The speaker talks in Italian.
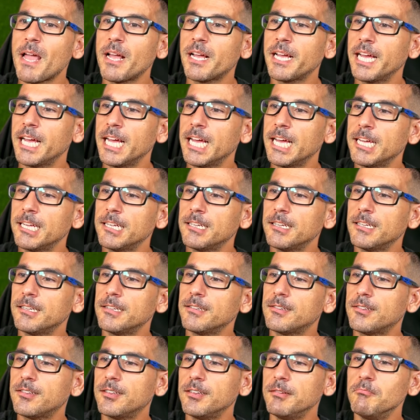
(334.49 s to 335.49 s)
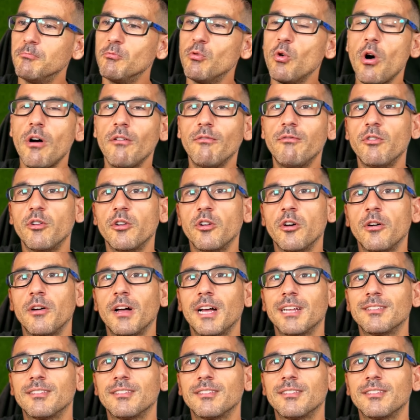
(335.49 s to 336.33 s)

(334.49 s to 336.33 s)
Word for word: che si muovono a